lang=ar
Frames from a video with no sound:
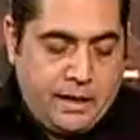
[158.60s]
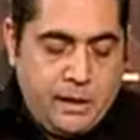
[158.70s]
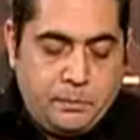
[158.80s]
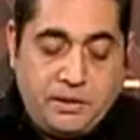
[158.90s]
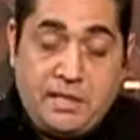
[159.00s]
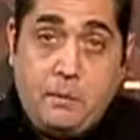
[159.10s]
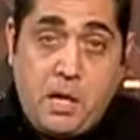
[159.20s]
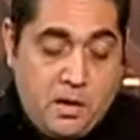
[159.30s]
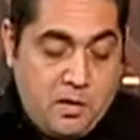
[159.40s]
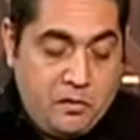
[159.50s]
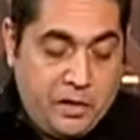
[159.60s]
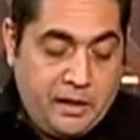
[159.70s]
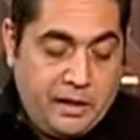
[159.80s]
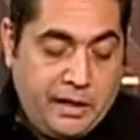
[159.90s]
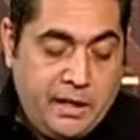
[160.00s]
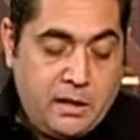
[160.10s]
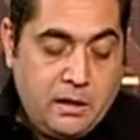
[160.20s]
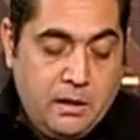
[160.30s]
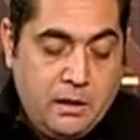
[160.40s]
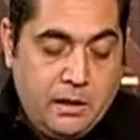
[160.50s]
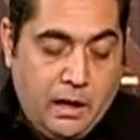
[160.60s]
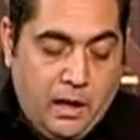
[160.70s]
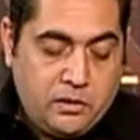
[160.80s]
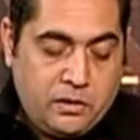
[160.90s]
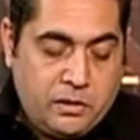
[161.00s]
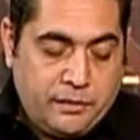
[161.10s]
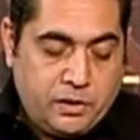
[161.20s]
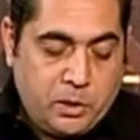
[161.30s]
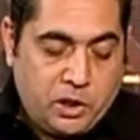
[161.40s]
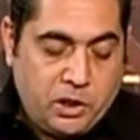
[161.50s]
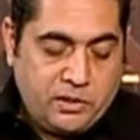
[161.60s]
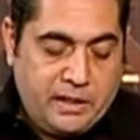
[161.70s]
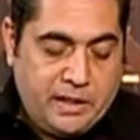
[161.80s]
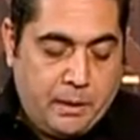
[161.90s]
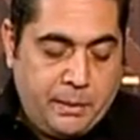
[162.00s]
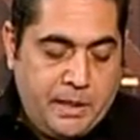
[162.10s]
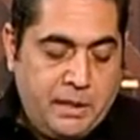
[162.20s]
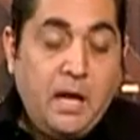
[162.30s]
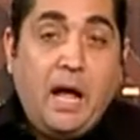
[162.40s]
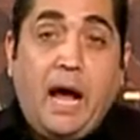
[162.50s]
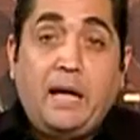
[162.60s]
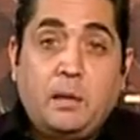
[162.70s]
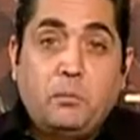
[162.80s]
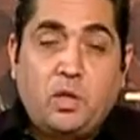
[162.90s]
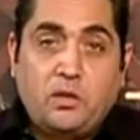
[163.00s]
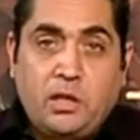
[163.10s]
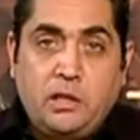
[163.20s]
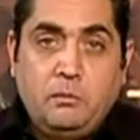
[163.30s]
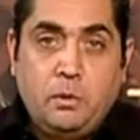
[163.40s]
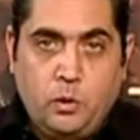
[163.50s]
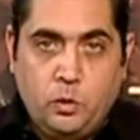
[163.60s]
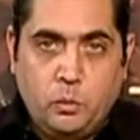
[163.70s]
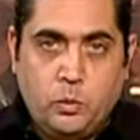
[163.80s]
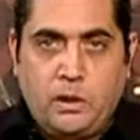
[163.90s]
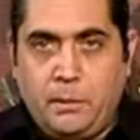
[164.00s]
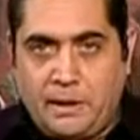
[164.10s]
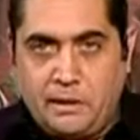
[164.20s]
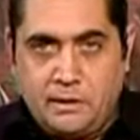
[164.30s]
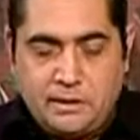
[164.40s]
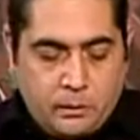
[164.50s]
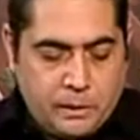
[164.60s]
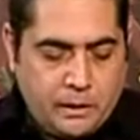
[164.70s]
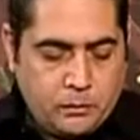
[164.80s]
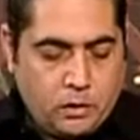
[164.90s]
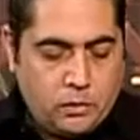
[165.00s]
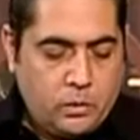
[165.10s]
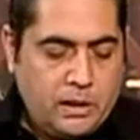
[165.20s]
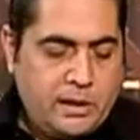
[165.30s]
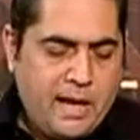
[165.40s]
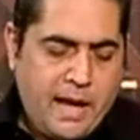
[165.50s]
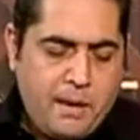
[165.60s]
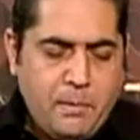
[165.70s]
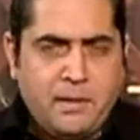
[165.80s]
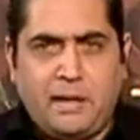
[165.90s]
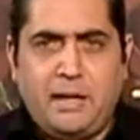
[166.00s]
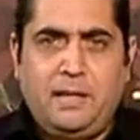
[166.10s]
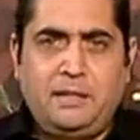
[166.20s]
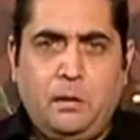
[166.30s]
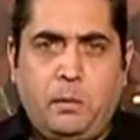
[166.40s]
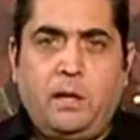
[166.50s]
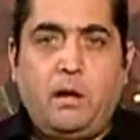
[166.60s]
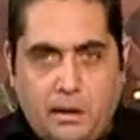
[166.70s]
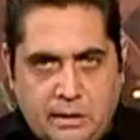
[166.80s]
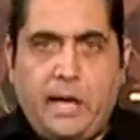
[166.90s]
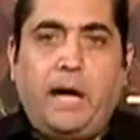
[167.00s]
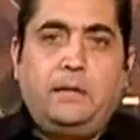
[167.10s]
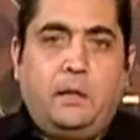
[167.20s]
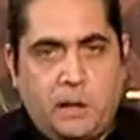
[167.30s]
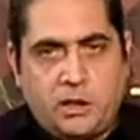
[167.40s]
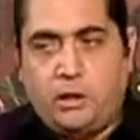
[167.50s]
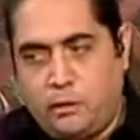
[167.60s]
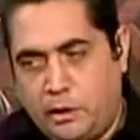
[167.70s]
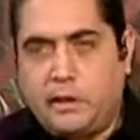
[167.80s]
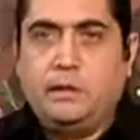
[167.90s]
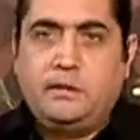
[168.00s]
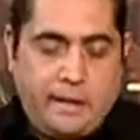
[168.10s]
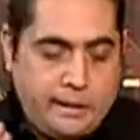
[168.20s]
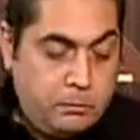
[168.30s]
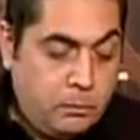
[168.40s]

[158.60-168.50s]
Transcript: الابتسامة فعل الخير احاطه النفس بالاشخاص الايجابيين عدم تضخيم الامور ابعد عن الناس السلبيه اللي بتقعد تقول لك يا عم انت اللي هتعدل الميل اه انا اللي هعدل مالكش دعوه اركن انت على جنب